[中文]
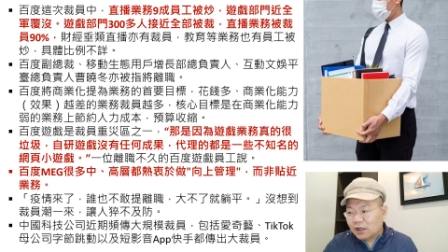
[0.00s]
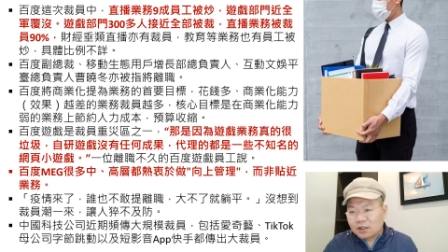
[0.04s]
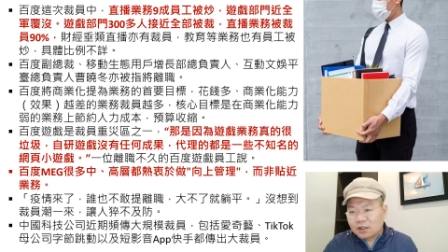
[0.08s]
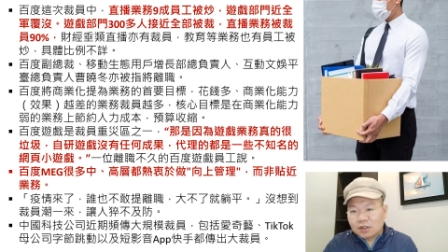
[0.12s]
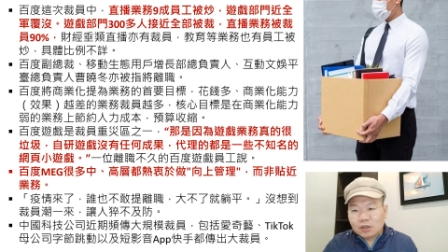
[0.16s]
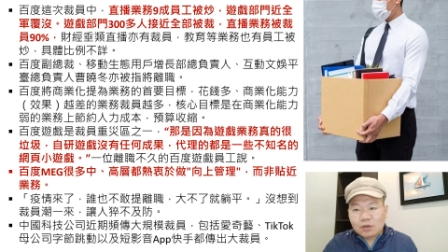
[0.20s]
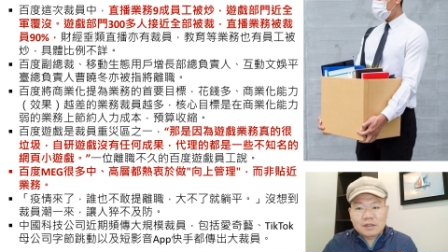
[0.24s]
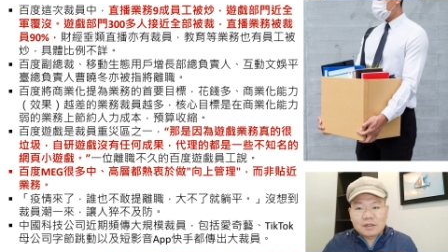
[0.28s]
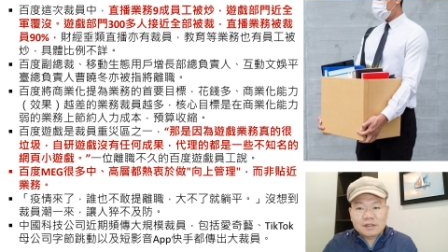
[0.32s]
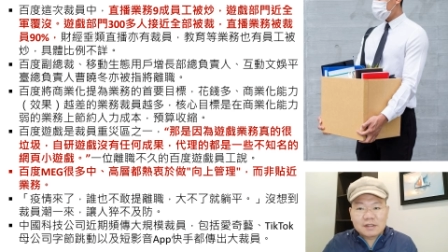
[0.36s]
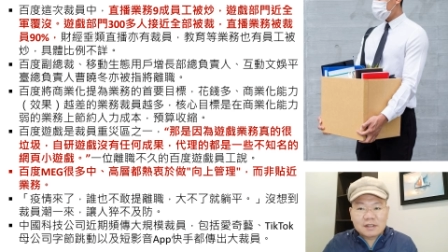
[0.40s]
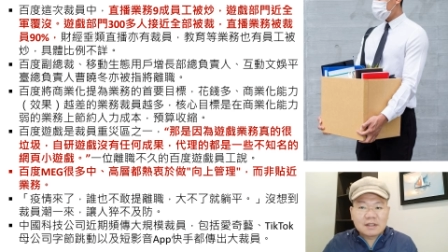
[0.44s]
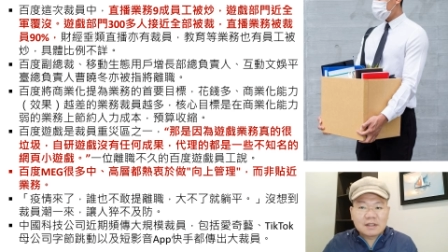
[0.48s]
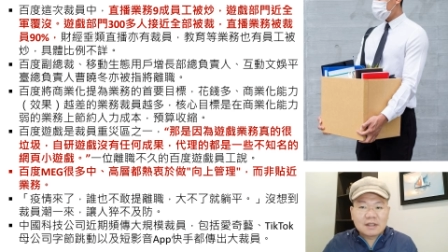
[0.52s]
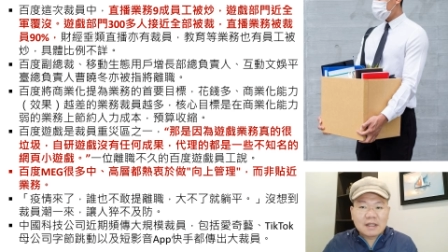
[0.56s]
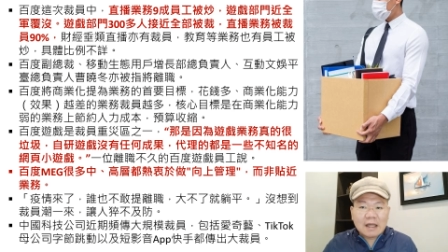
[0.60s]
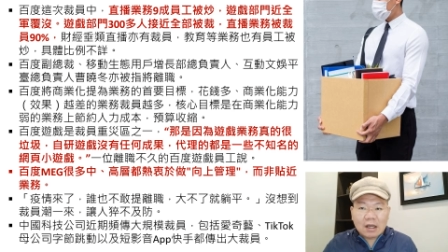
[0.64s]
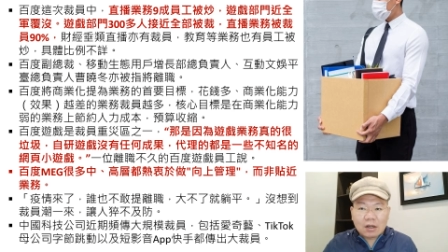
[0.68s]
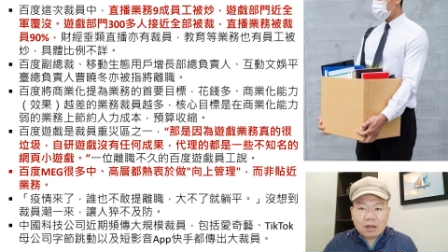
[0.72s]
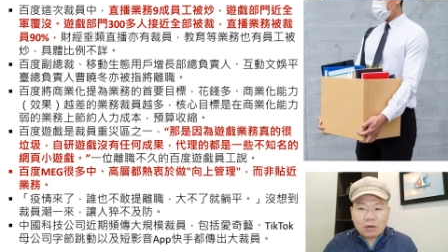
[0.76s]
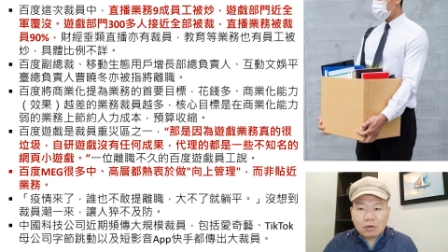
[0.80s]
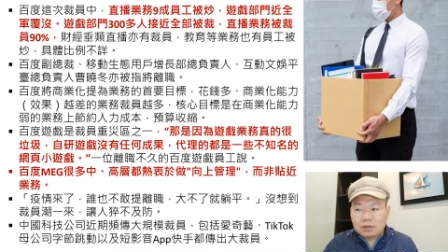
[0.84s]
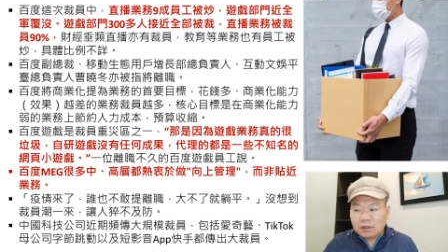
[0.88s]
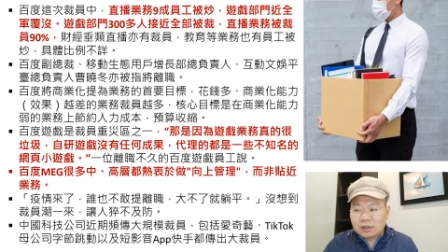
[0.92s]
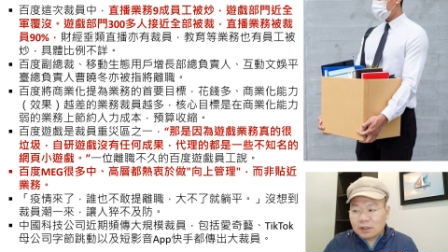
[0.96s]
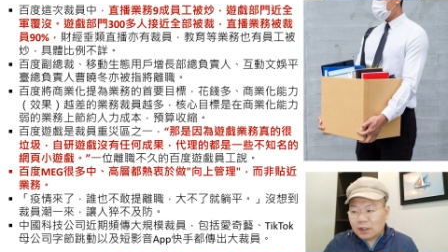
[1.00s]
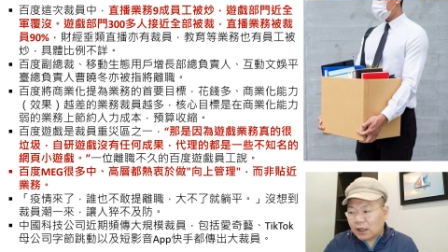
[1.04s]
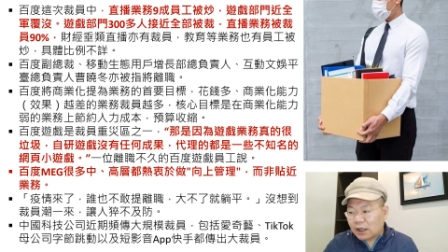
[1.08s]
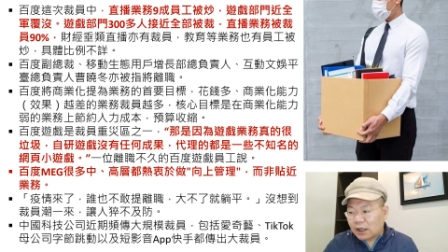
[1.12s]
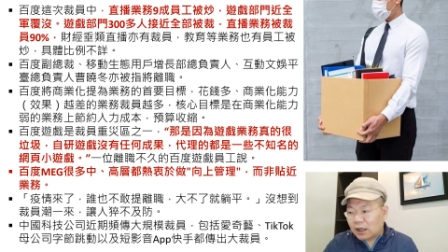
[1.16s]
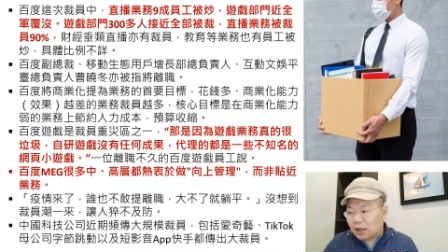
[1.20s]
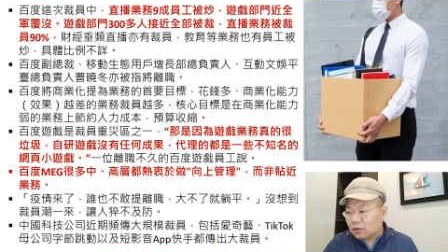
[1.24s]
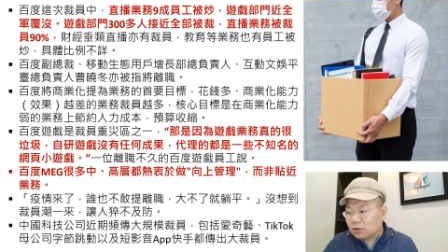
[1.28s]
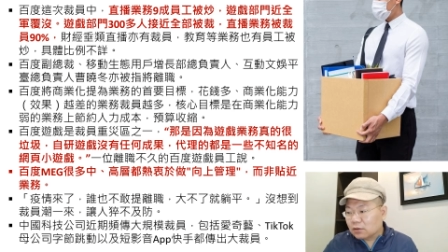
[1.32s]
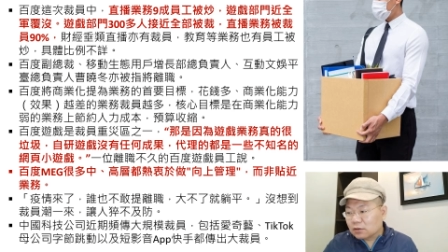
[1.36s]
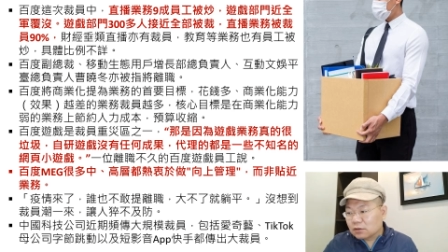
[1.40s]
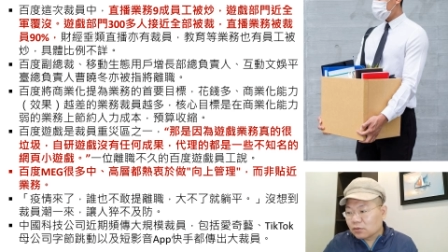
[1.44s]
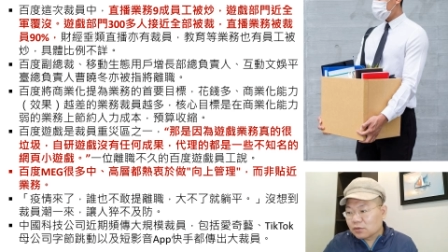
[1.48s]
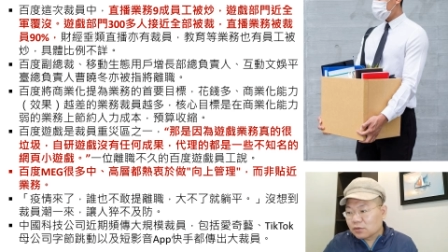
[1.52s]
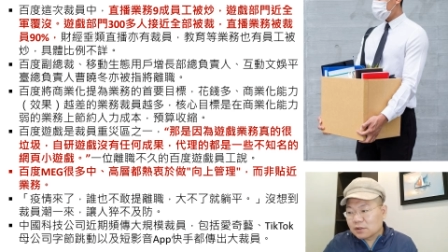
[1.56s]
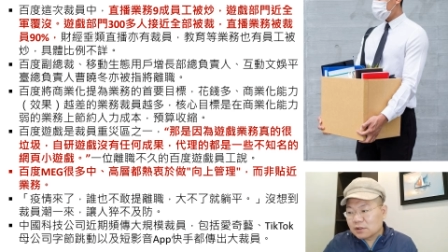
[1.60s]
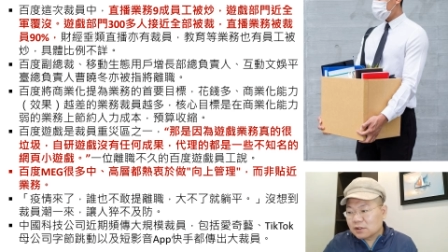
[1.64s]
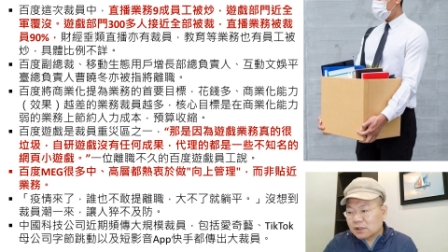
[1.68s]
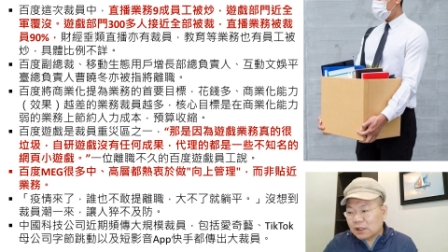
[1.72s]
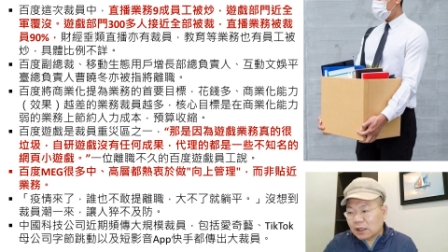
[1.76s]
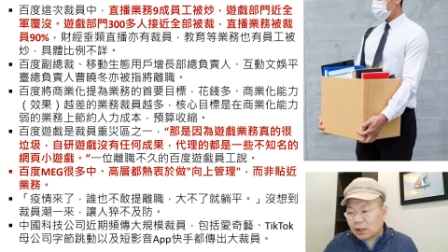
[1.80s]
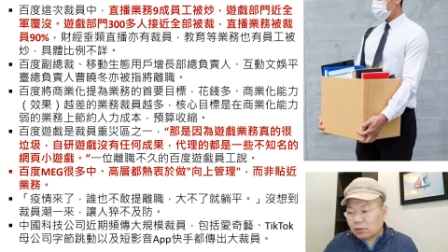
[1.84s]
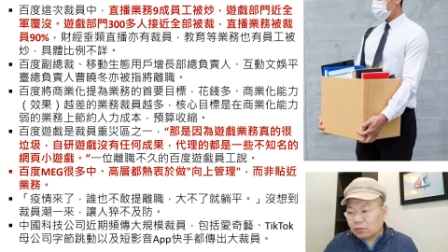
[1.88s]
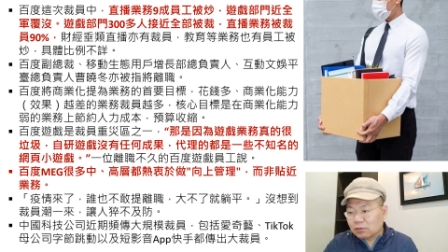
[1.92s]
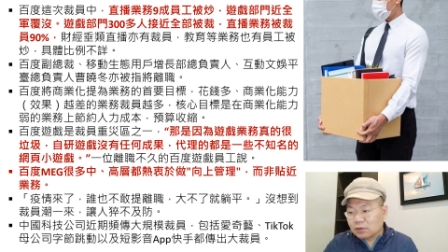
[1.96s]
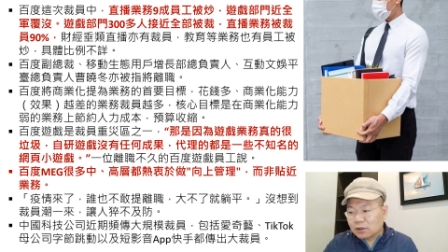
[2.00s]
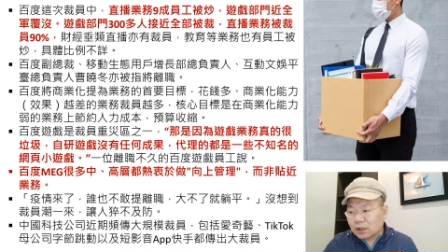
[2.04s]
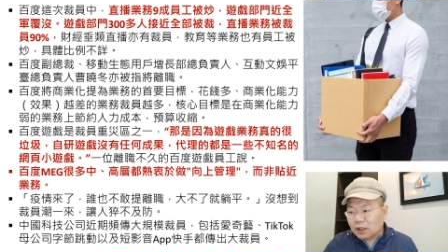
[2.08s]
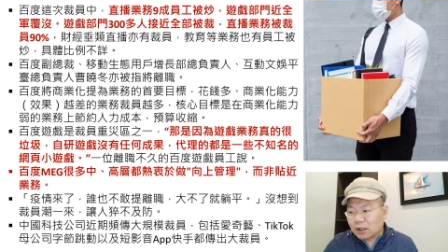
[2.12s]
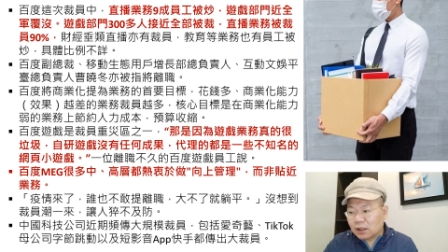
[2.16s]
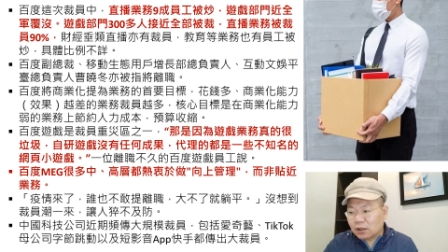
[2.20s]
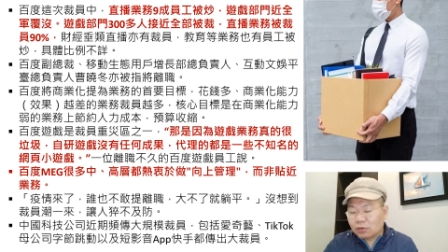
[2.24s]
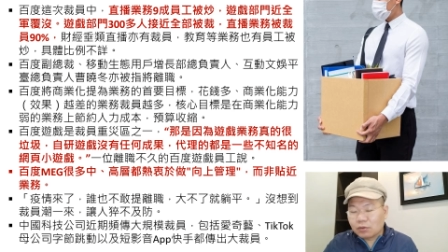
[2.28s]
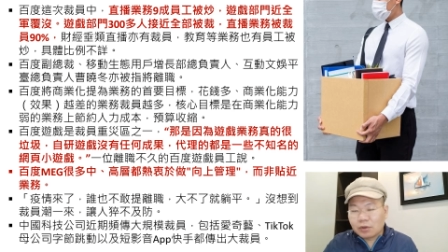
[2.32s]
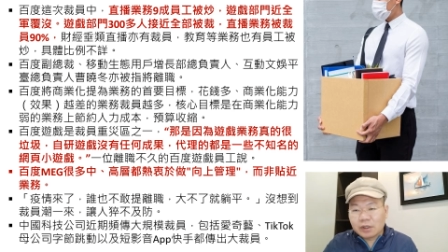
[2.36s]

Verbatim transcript: 都只是打工的啦，都只是打工的啦。